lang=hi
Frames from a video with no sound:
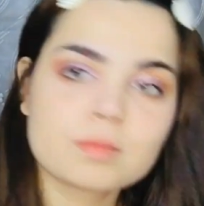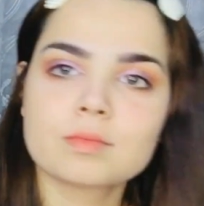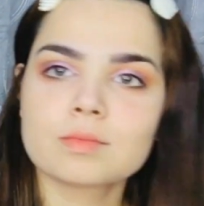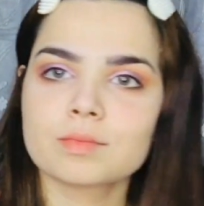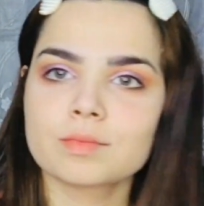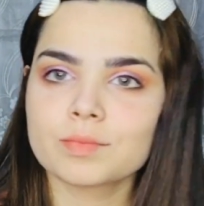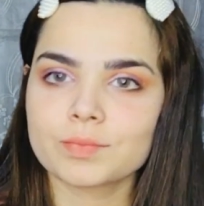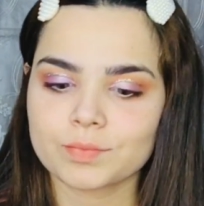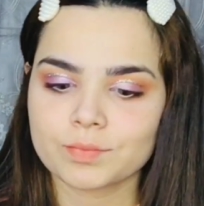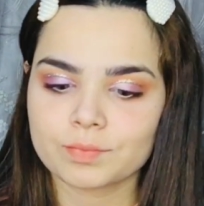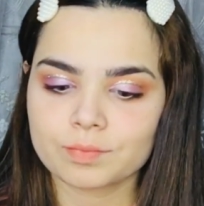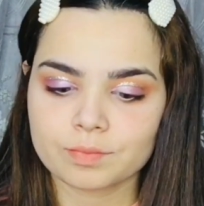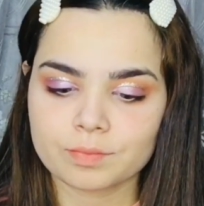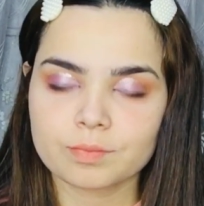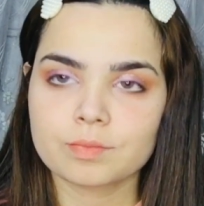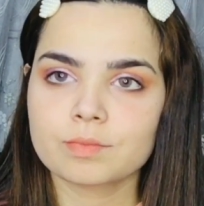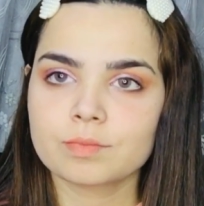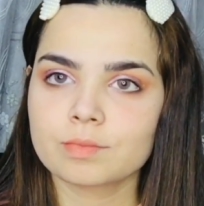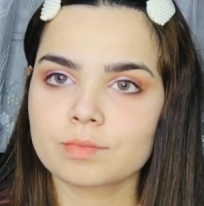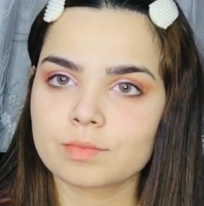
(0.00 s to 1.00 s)
करें अगर ये
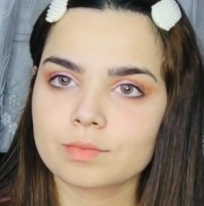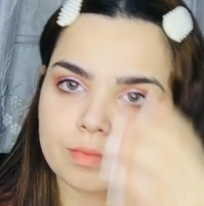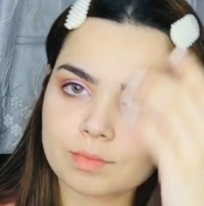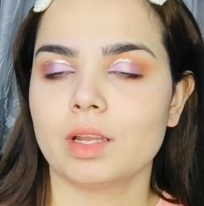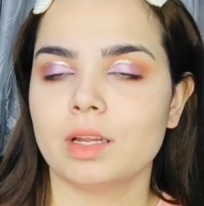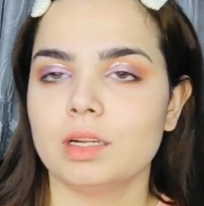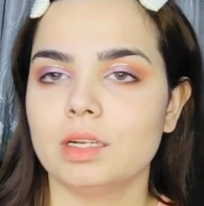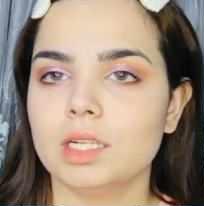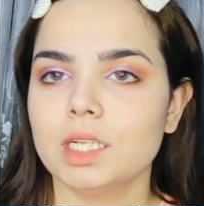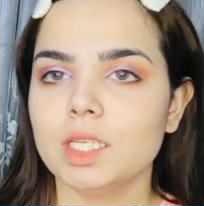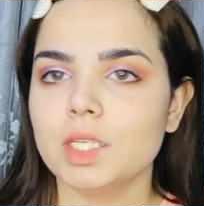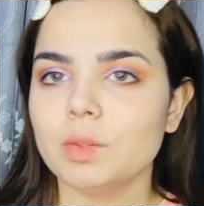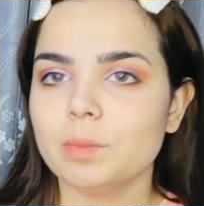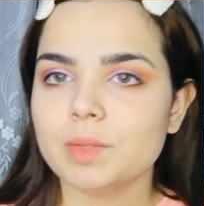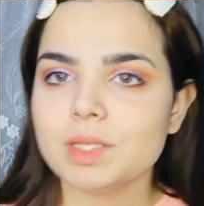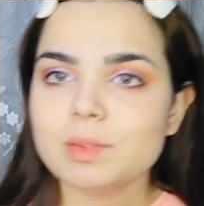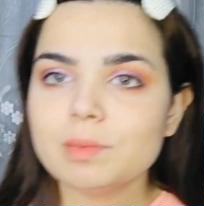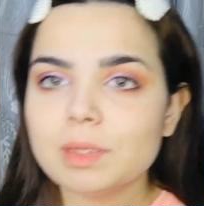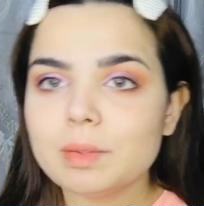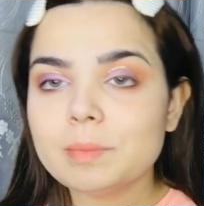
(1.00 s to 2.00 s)
वाला मेकअप लुक क्रिएट
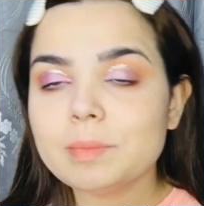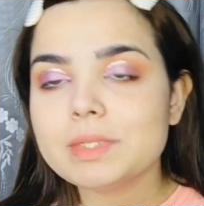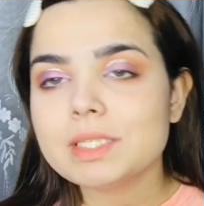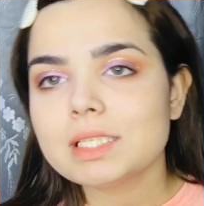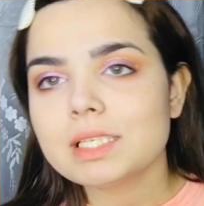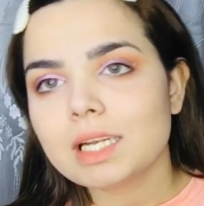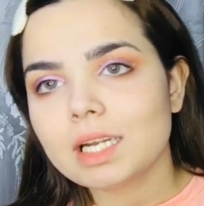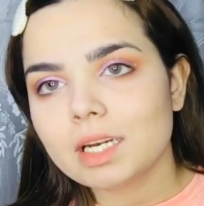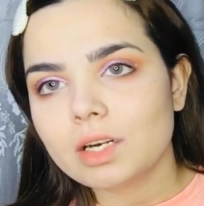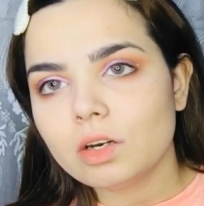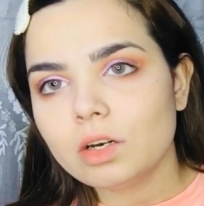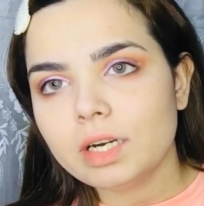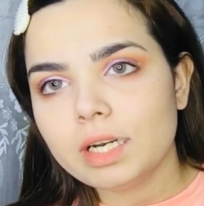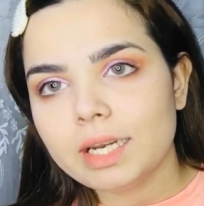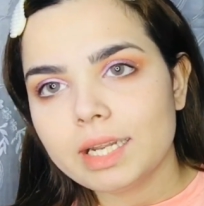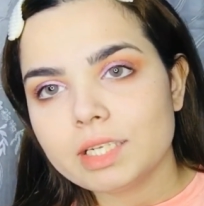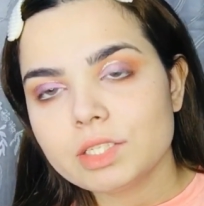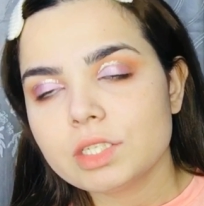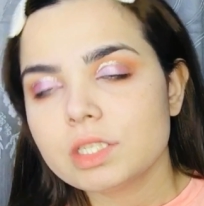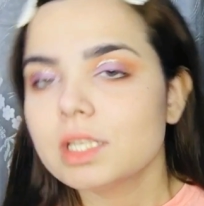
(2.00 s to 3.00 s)
करें तो मस्कारा और
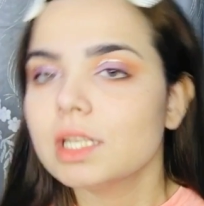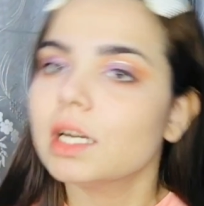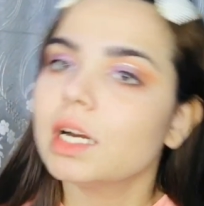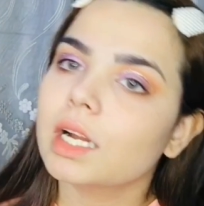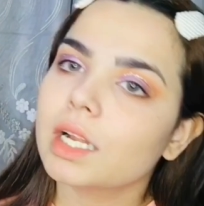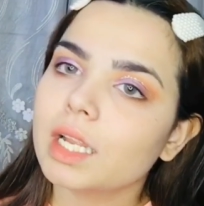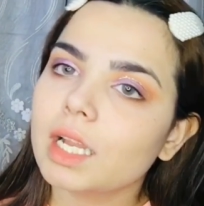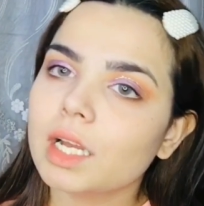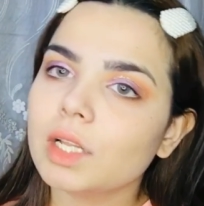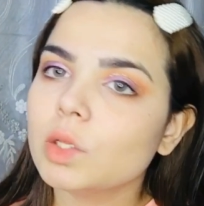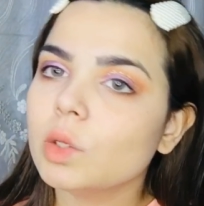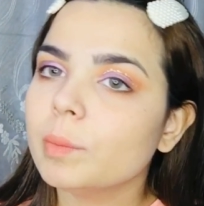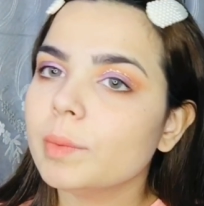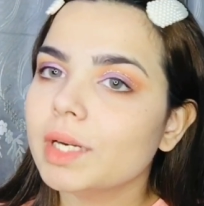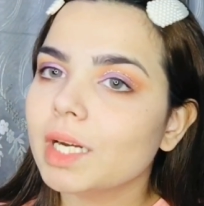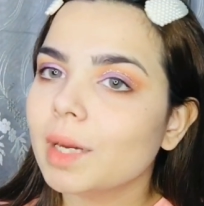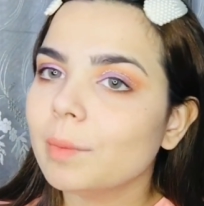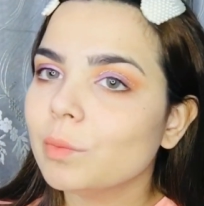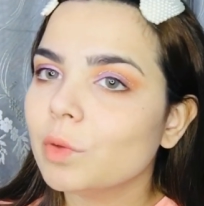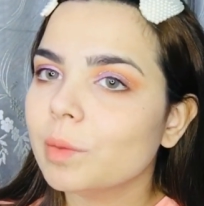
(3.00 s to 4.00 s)
लैशेस लगा के आती हूँ
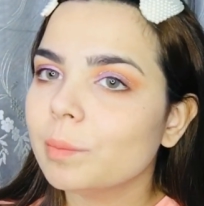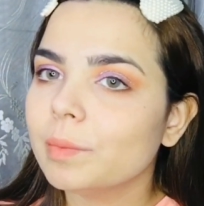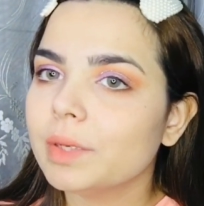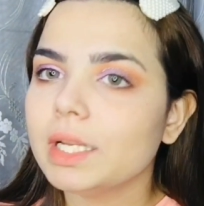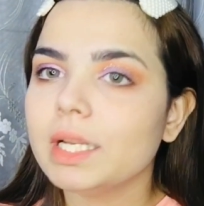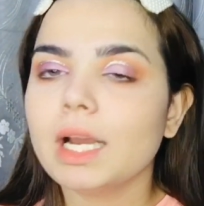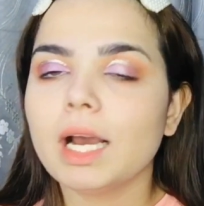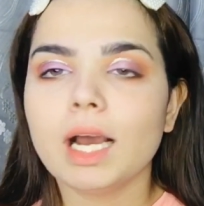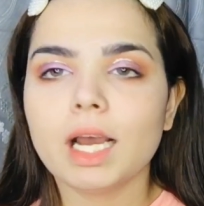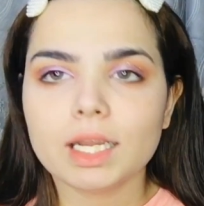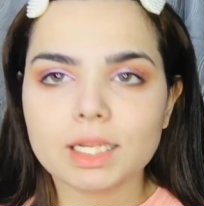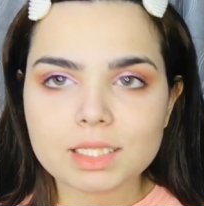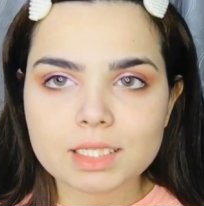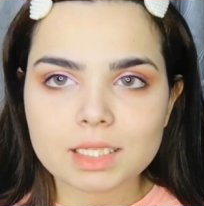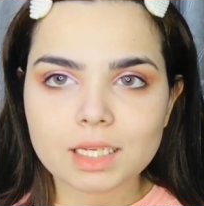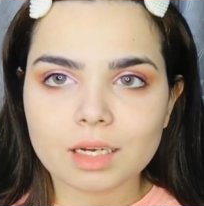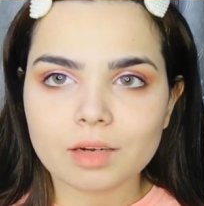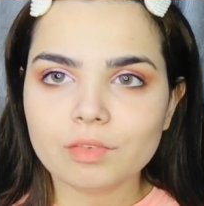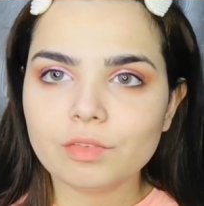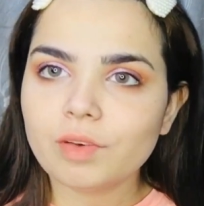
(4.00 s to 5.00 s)
फिर आपको अपनी आइज़
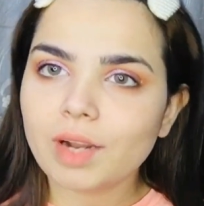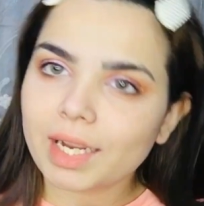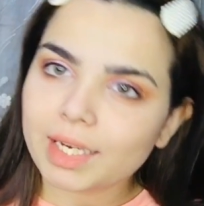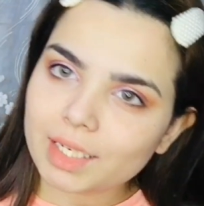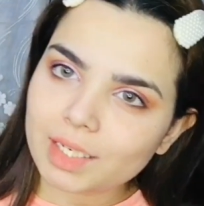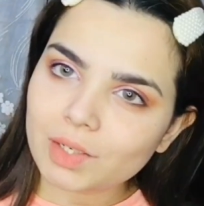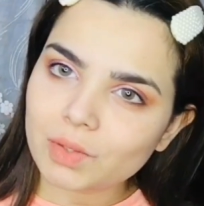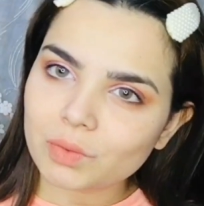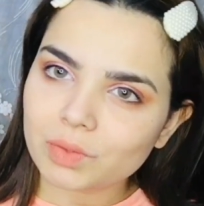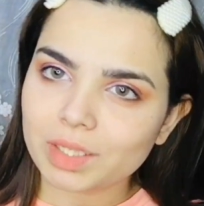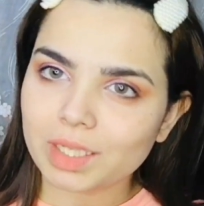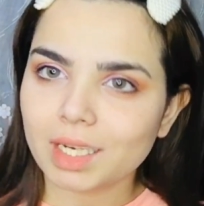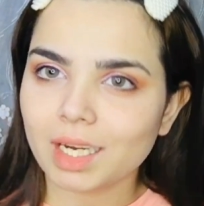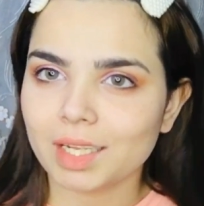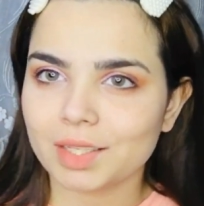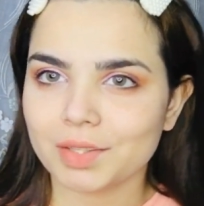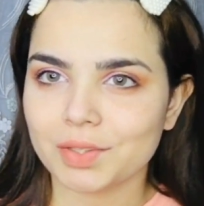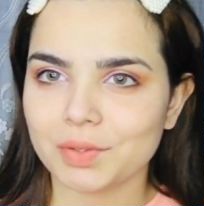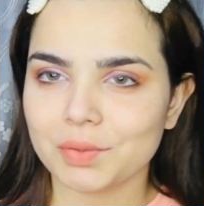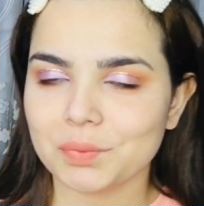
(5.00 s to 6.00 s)
का फाइनल लुक
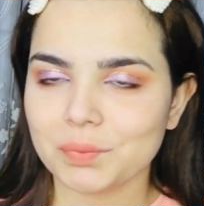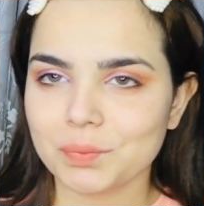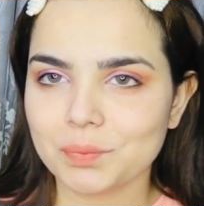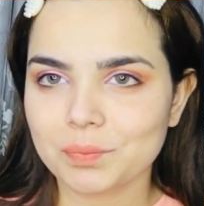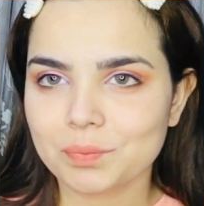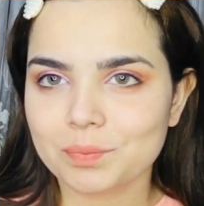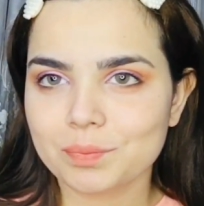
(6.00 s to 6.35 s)
दिखाती हूँ